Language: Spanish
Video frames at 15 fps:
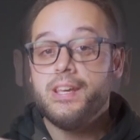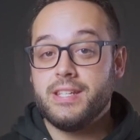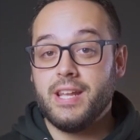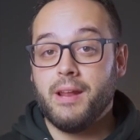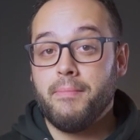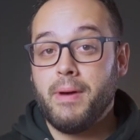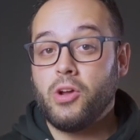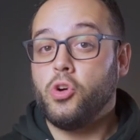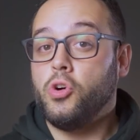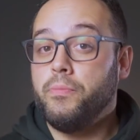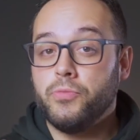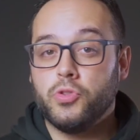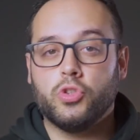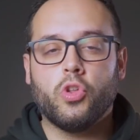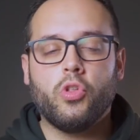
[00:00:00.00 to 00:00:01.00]
Sin
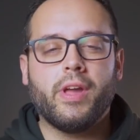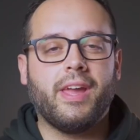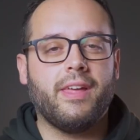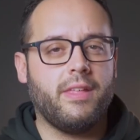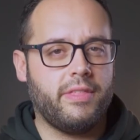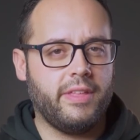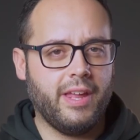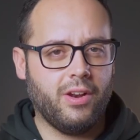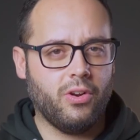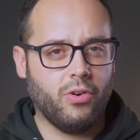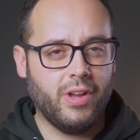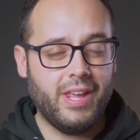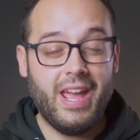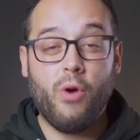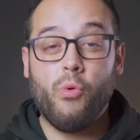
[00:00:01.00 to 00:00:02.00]
embargo, todo hay que
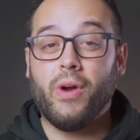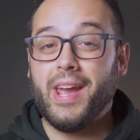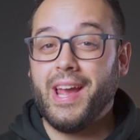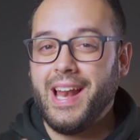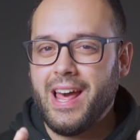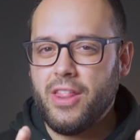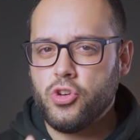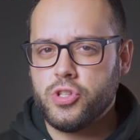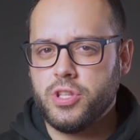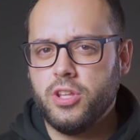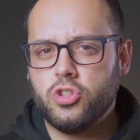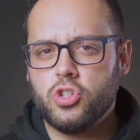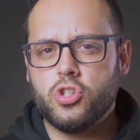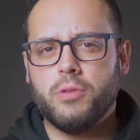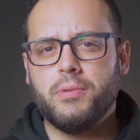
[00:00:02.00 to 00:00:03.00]
decirlo, y aunque la
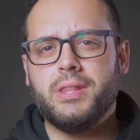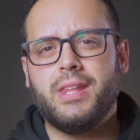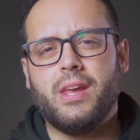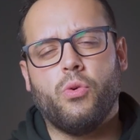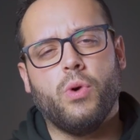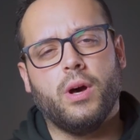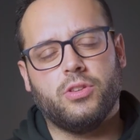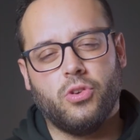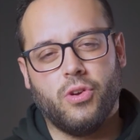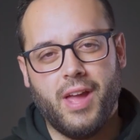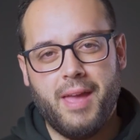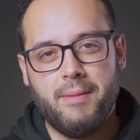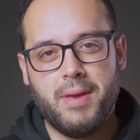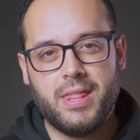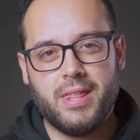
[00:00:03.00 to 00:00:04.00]
294
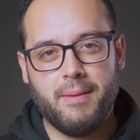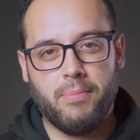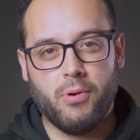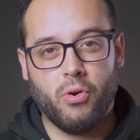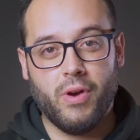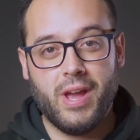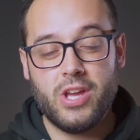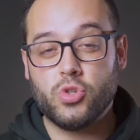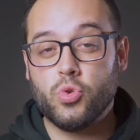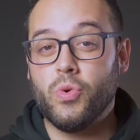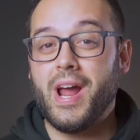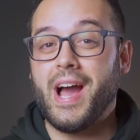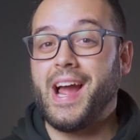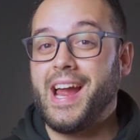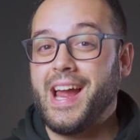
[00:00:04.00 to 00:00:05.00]
MC Pro es
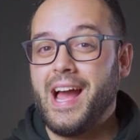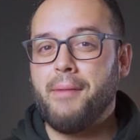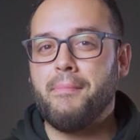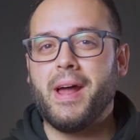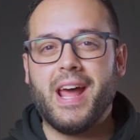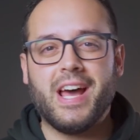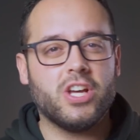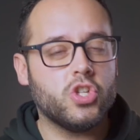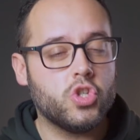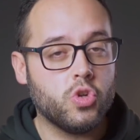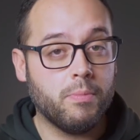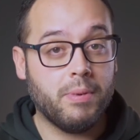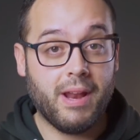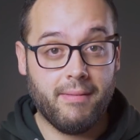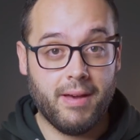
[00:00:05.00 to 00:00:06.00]
una cámara
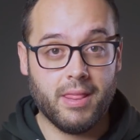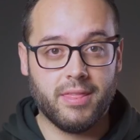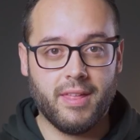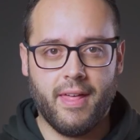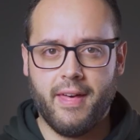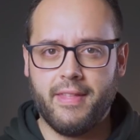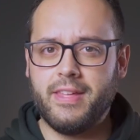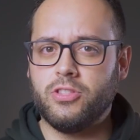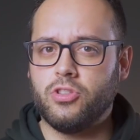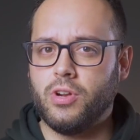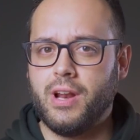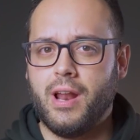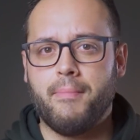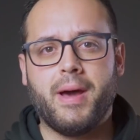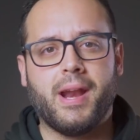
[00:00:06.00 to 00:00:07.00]
súper avanzada dentro
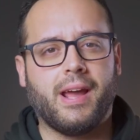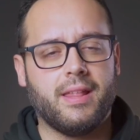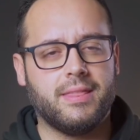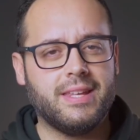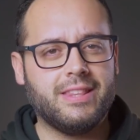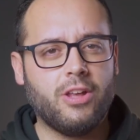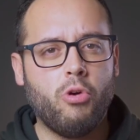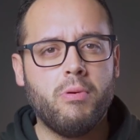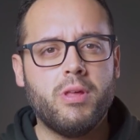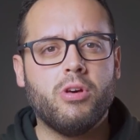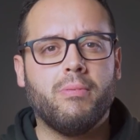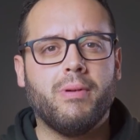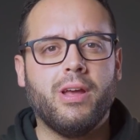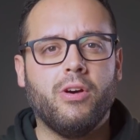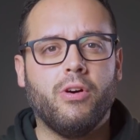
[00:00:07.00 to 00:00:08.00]
de la marca
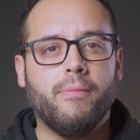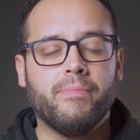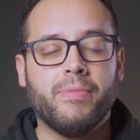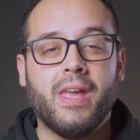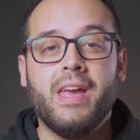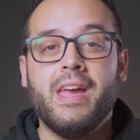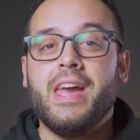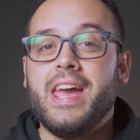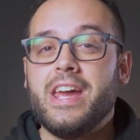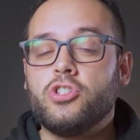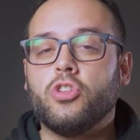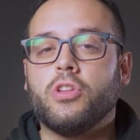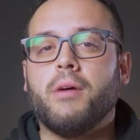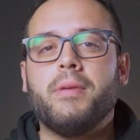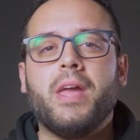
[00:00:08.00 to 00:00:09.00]
ZWO,
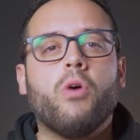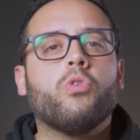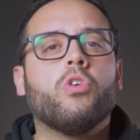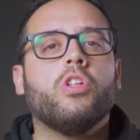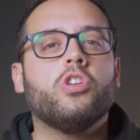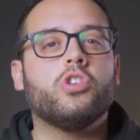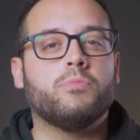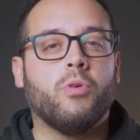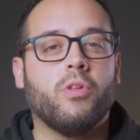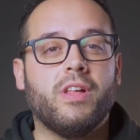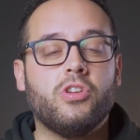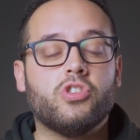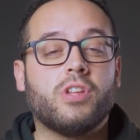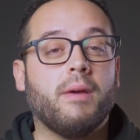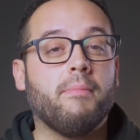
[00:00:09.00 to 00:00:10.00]
es todavía uno de los
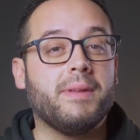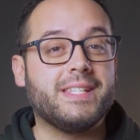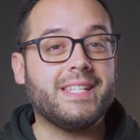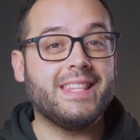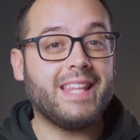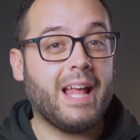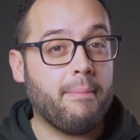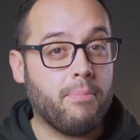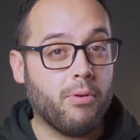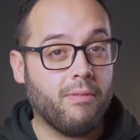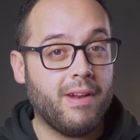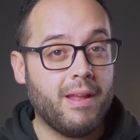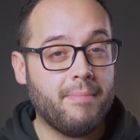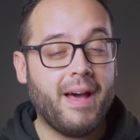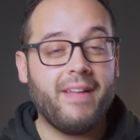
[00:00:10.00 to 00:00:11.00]
modelos que presenta el
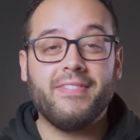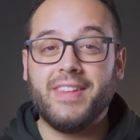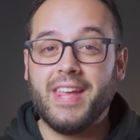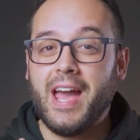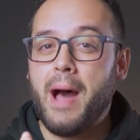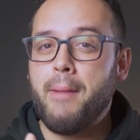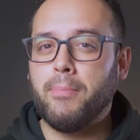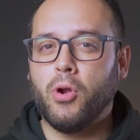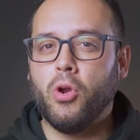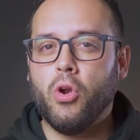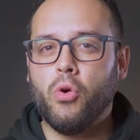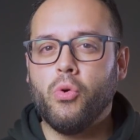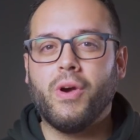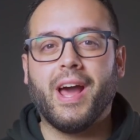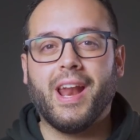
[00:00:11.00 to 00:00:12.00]
problema de amp
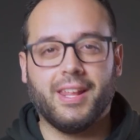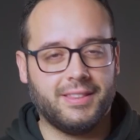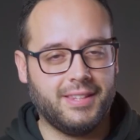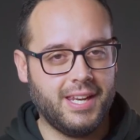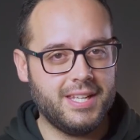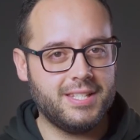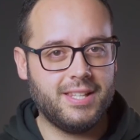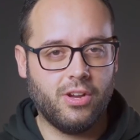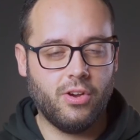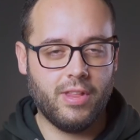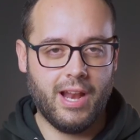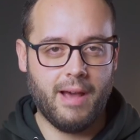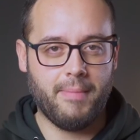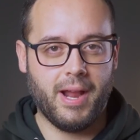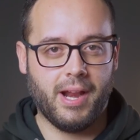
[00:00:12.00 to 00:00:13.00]
glow característico
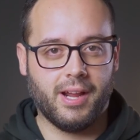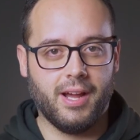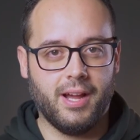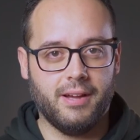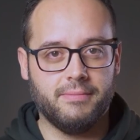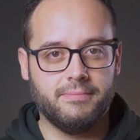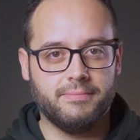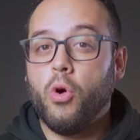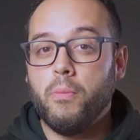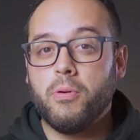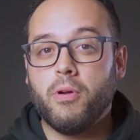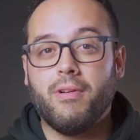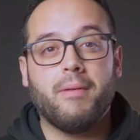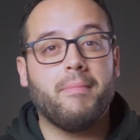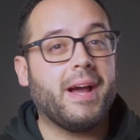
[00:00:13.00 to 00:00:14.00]
de la marca, un
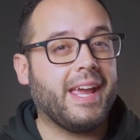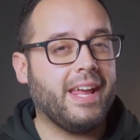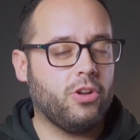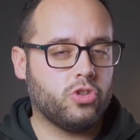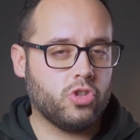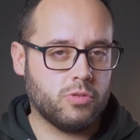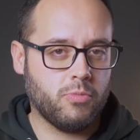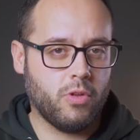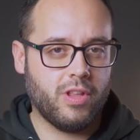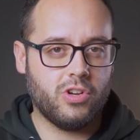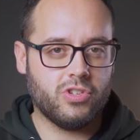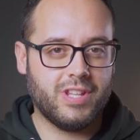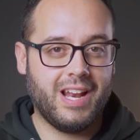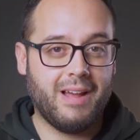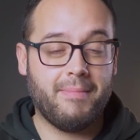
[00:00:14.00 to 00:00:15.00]
problema que en otros
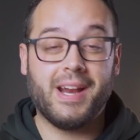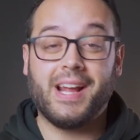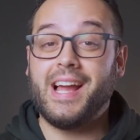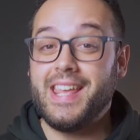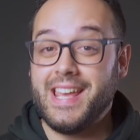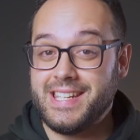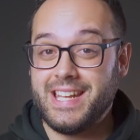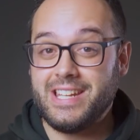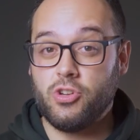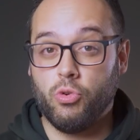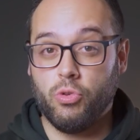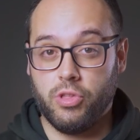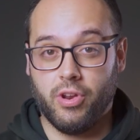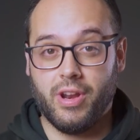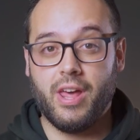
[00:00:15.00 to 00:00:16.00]
modelos de la marca ya se ha
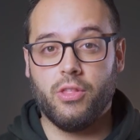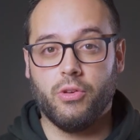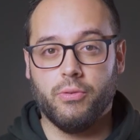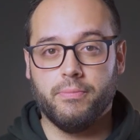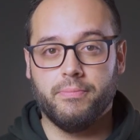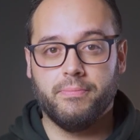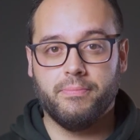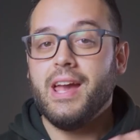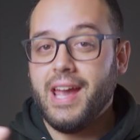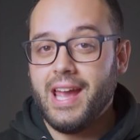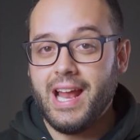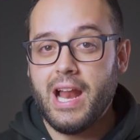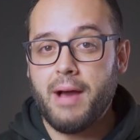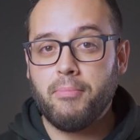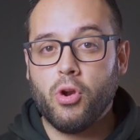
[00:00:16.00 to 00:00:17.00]
solucionado,
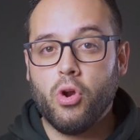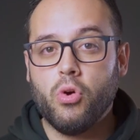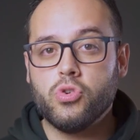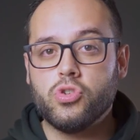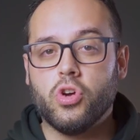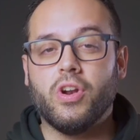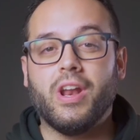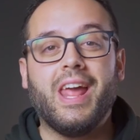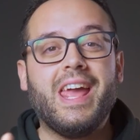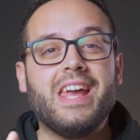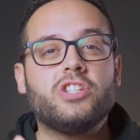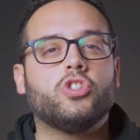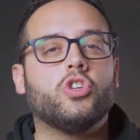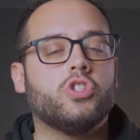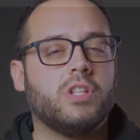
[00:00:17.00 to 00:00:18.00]
el amglow son
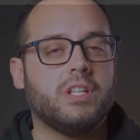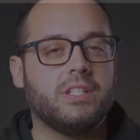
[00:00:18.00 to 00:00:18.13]
estos